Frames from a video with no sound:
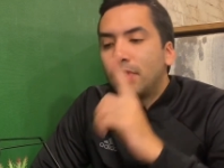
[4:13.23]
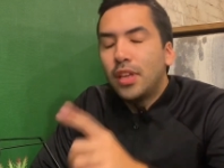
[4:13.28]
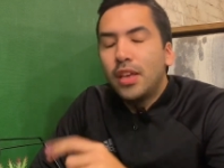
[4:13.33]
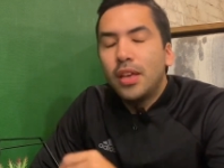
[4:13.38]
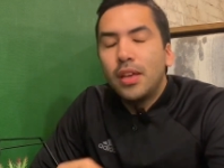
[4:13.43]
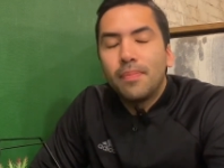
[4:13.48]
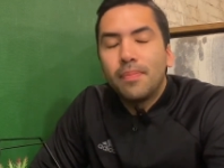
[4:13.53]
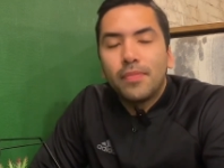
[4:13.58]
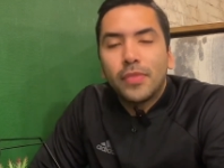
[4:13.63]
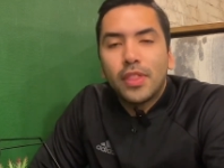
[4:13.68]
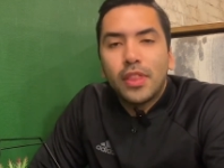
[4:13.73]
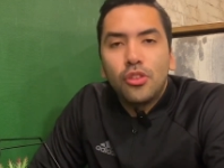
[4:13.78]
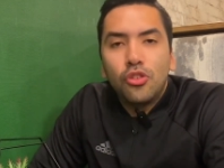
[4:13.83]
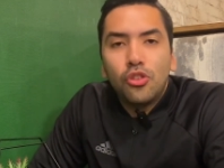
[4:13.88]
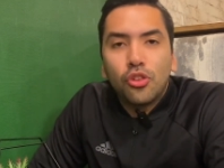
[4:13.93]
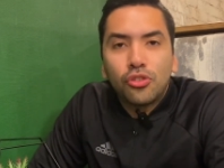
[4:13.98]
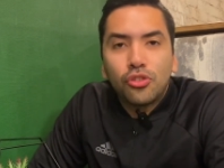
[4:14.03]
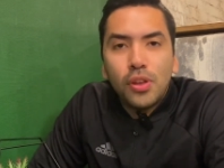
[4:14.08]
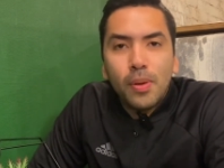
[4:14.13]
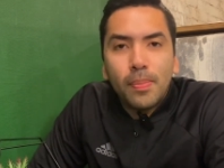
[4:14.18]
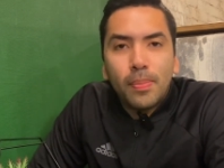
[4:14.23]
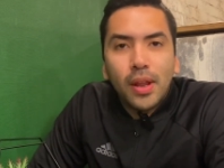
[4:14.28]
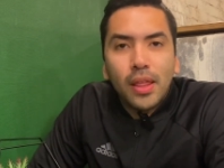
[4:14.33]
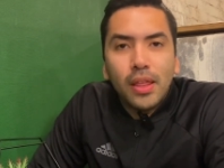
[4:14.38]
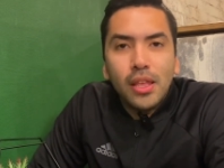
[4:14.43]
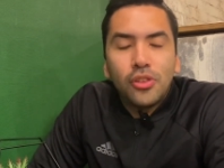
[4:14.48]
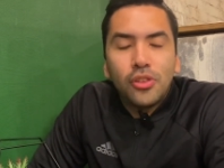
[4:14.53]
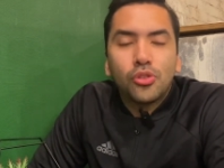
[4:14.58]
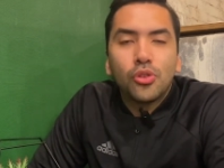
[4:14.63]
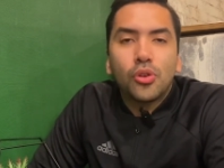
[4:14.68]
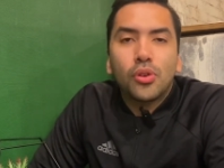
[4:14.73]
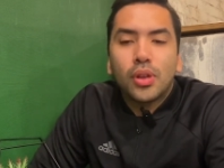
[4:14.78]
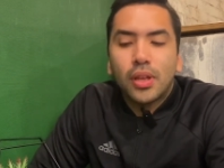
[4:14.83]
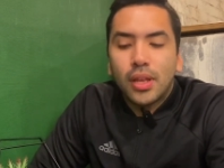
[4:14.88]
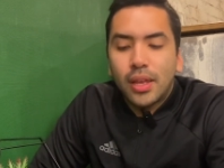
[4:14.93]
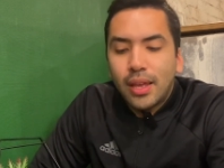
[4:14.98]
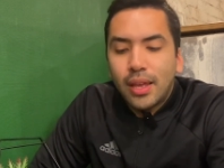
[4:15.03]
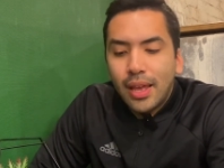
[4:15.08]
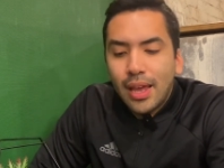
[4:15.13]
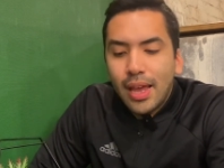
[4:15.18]
Y yo siempre he dicho
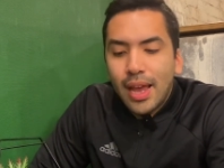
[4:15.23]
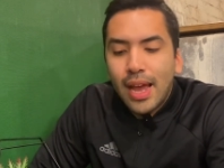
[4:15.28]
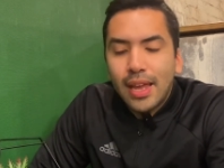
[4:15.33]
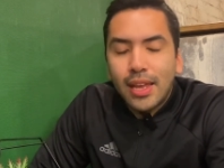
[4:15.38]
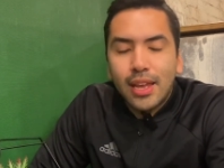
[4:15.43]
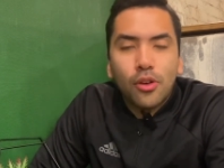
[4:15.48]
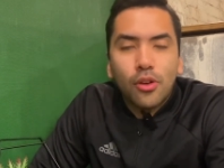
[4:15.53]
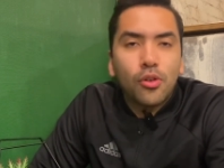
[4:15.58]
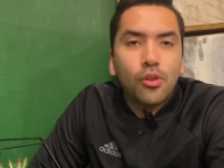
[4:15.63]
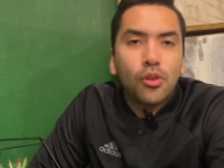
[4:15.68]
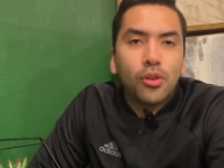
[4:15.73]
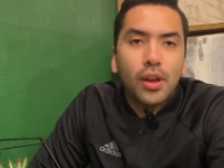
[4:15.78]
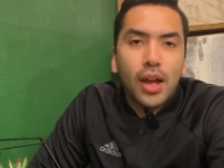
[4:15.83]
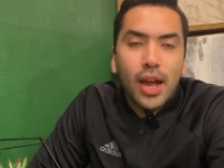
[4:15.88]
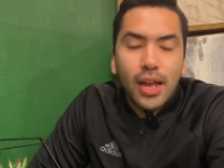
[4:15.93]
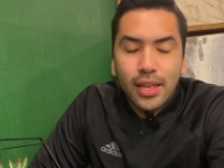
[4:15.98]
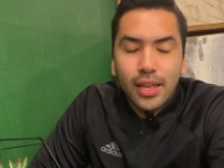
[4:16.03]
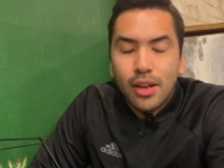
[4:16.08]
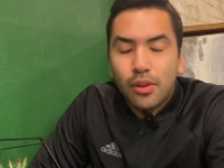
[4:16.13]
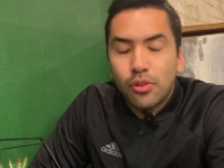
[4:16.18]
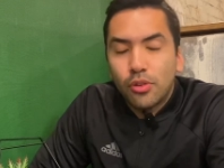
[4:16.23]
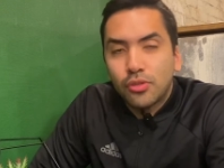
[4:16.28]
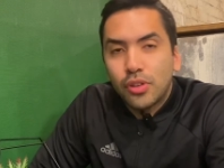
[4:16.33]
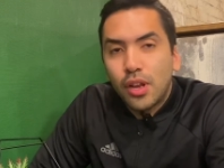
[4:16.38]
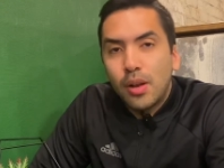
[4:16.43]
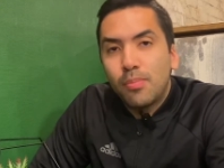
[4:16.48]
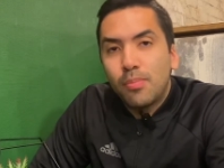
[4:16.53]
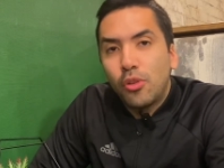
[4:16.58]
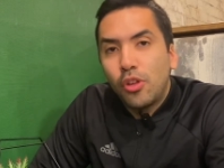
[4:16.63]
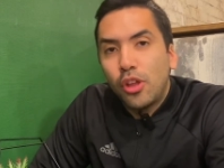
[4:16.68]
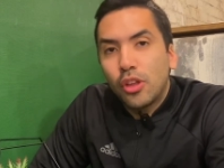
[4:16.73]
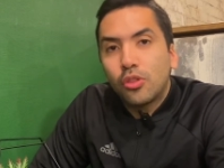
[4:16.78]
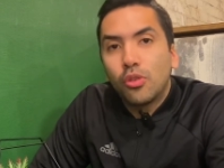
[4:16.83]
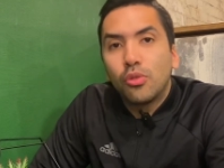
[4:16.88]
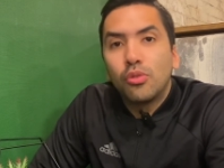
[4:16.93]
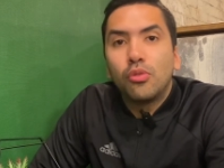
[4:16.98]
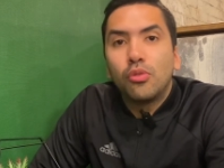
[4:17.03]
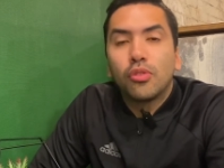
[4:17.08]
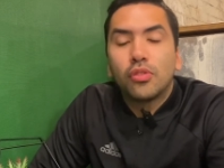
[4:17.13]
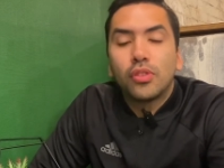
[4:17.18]
que hay, hay que conocer el proyecto
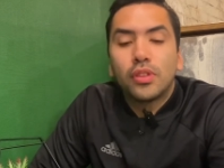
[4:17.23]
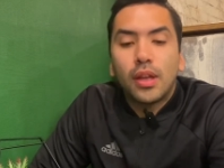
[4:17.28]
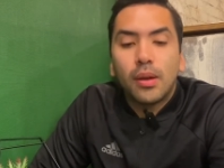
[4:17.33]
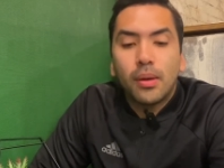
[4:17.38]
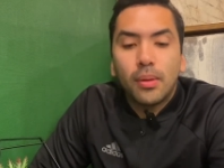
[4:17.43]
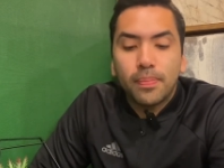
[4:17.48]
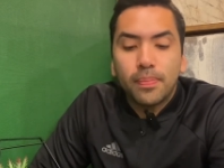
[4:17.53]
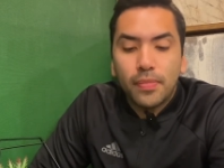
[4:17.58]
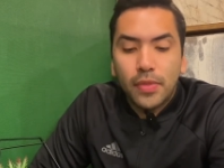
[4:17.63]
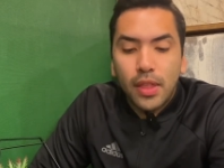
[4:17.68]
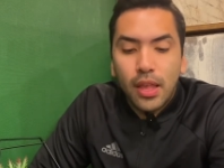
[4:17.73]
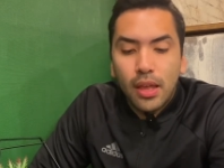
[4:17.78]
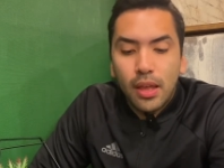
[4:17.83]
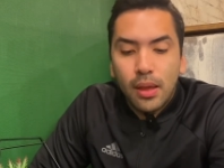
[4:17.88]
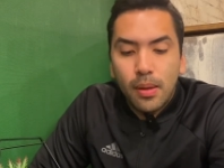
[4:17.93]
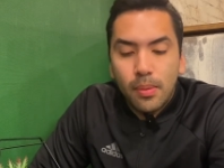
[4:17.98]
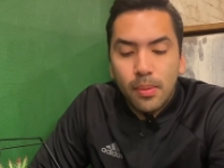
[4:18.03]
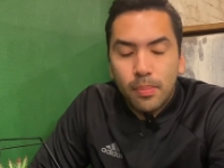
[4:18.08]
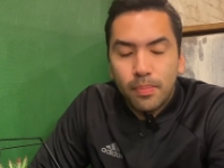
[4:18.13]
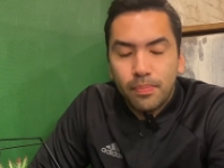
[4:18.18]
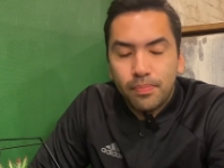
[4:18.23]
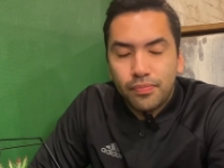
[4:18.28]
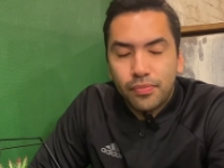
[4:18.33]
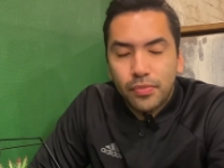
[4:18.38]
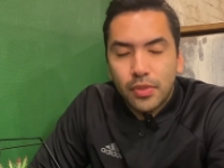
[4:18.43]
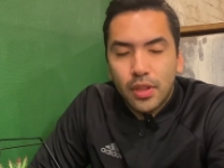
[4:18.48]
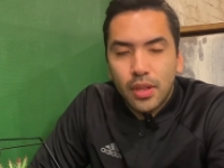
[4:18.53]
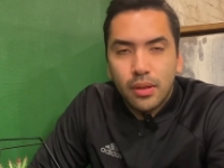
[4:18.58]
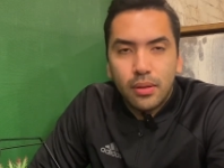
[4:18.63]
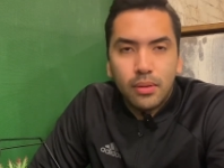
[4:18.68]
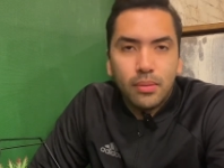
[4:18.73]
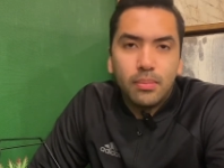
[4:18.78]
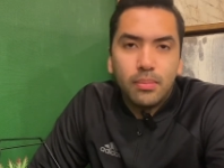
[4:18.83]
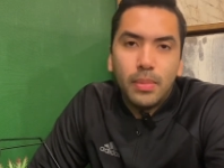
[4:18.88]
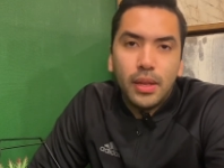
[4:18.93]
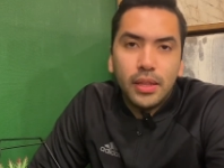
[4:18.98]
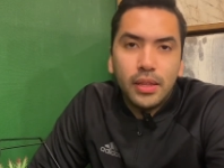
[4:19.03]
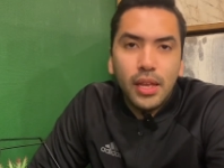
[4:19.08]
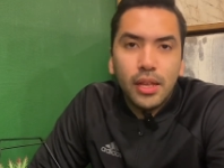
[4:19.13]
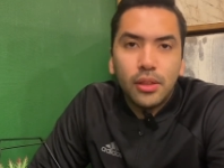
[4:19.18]
donde uno se está eh,
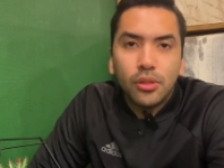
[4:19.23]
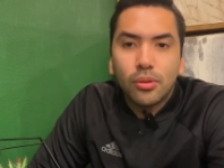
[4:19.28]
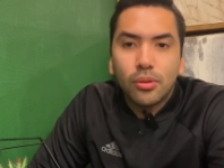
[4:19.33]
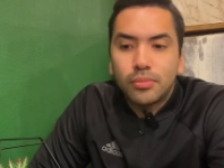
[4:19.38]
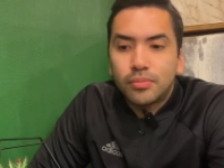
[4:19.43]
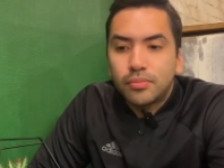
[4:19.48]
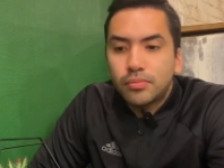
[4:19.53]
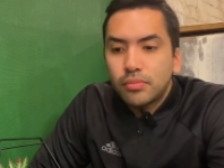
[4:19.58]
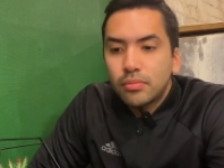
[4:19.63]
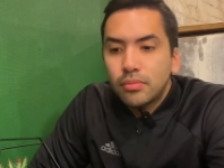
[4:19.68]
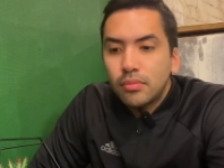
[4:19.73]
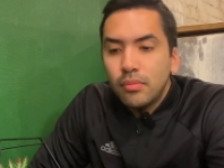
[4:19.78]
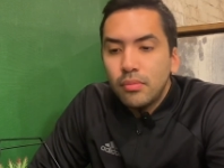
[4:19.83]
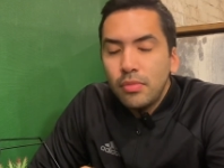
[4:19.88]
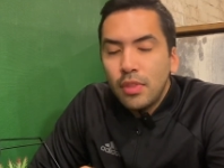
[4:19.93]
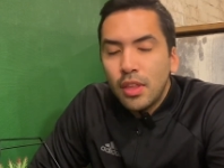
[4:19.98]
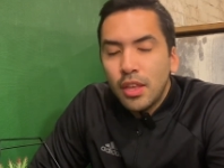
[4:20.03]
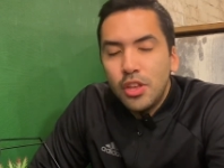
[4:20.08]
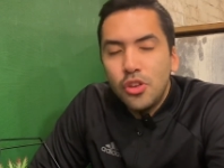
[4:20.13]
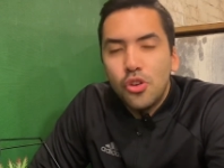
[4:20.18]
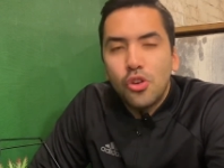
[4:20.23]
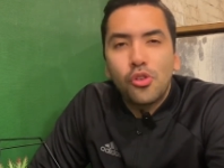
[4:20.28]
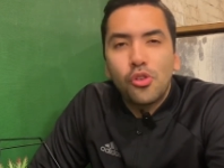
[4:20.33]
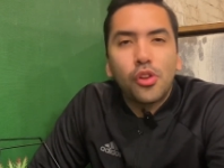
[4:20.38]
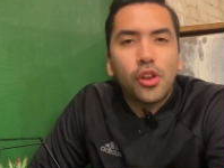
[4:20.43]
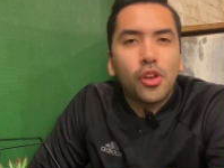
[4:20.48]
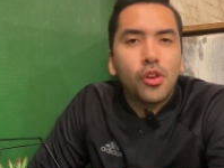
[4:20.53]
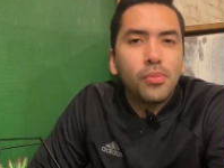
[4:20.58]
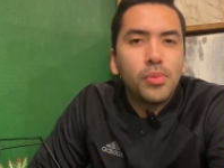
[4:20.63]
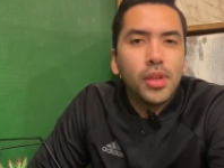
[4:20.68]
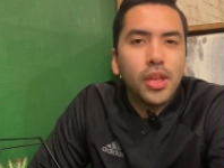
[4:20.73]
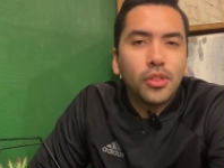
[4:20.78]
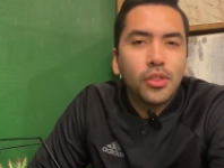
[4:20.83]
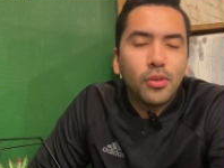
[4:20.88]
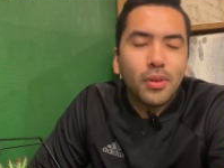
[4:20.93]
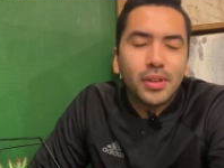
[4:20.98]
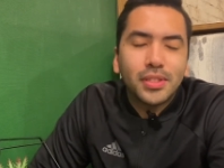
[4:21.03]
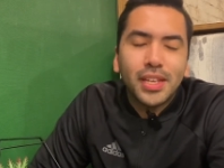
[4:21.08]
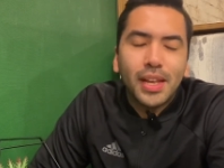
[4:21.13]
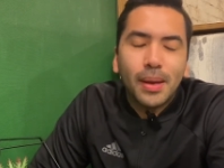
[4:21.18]
metiendo, y yo no
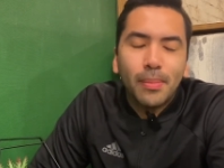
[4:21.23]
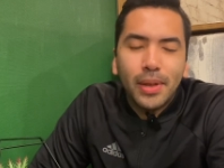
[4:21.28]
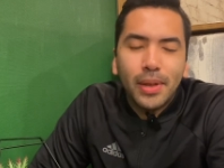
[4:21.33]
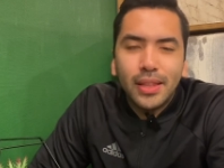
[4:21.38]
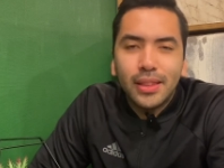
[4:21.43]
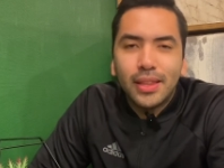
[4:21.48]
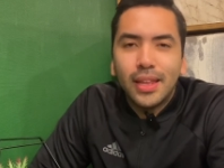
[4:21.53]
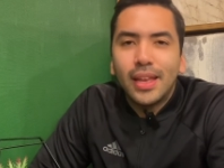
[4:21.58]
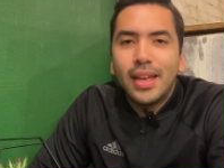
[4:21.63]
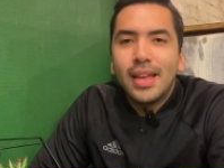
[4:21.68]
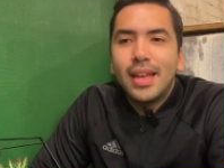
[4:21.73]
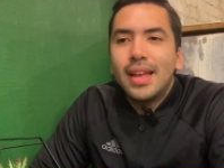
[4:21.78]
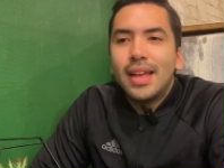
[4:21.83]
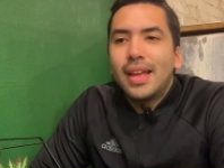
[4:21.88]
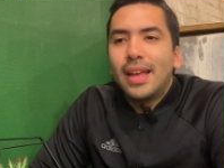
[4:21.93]
recomiendo básicamente